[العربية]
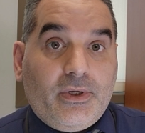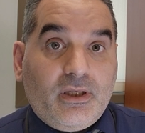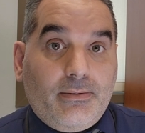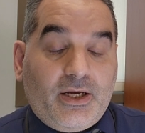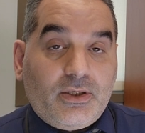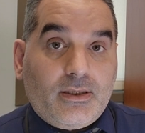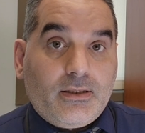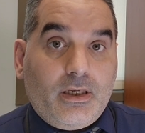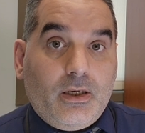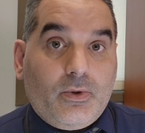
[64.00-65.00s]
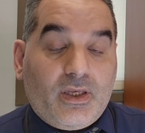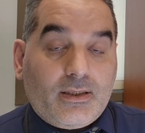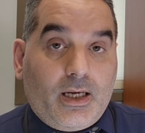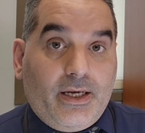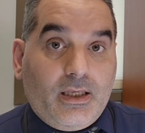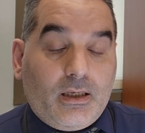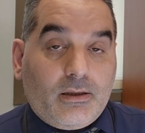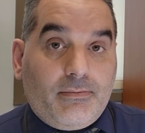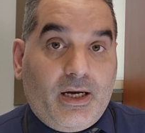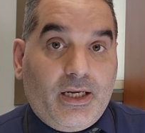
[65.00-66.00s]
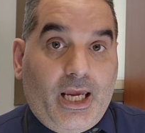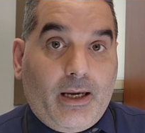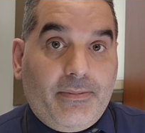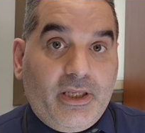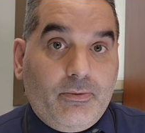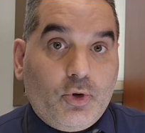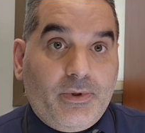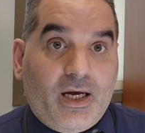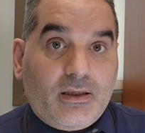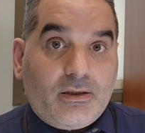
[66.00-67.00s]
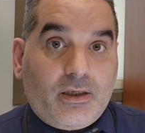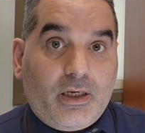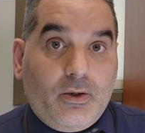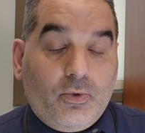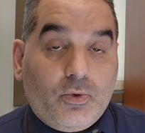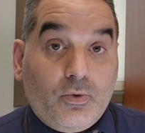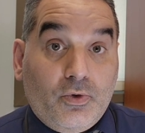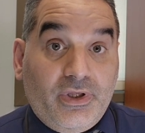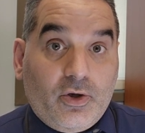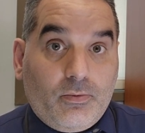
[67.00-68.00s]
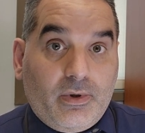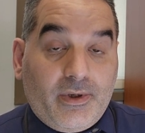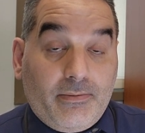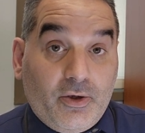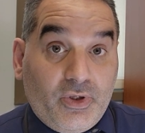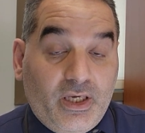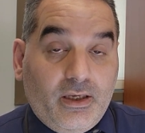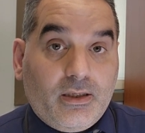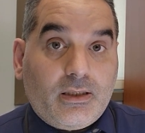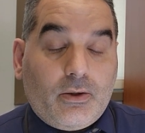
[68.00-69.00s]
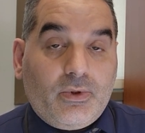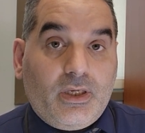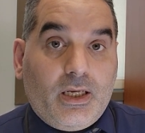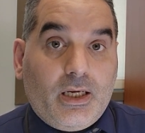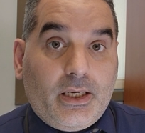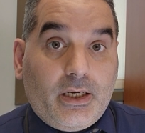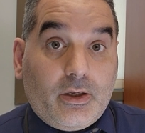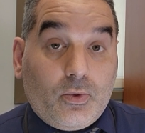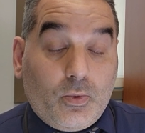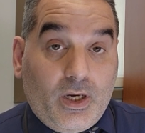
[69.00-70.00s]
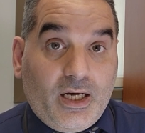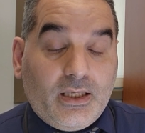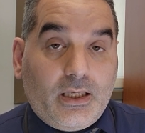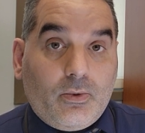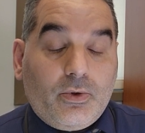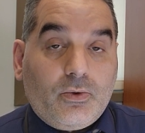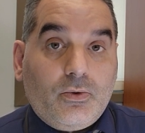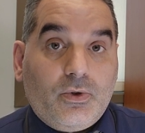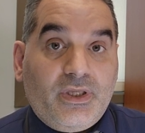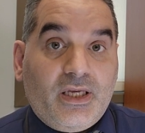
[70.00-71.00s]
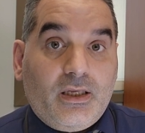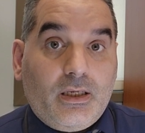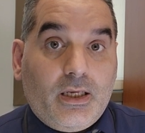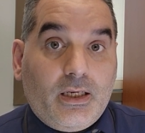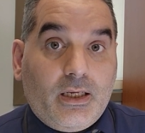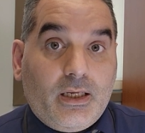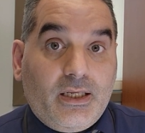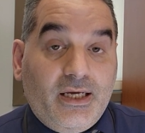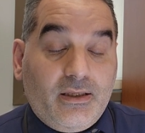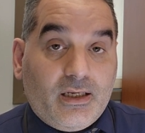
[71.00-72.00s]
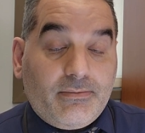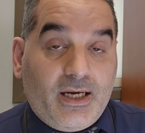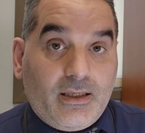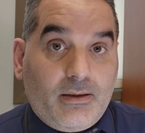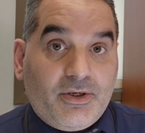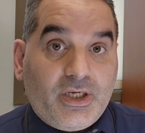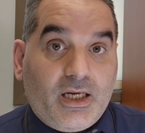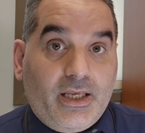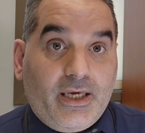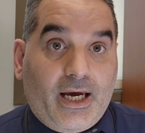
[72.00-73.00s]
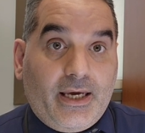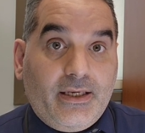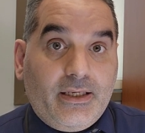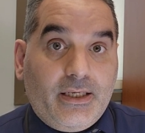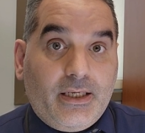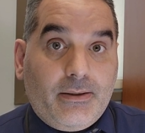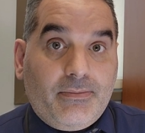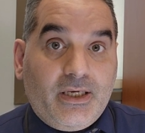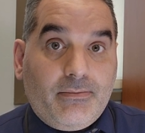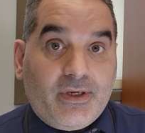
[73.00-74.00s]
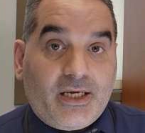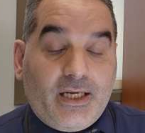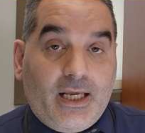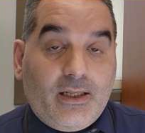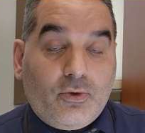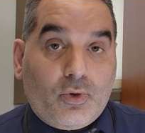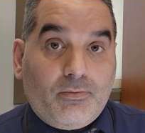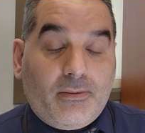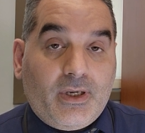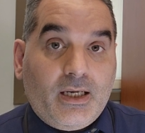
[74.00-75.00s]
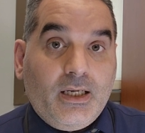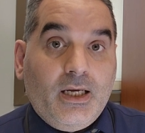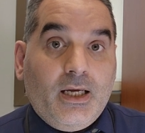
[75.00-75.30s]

هو انطباع شخصي هو نصائح للاطباء اللي حابين يمشوا بهذا الطريق ويكونوا هن ربما البيونيرز او الرواد او يكونوا هن الليدرز بهذا المجال اللي حقيقي من خلالهم ربما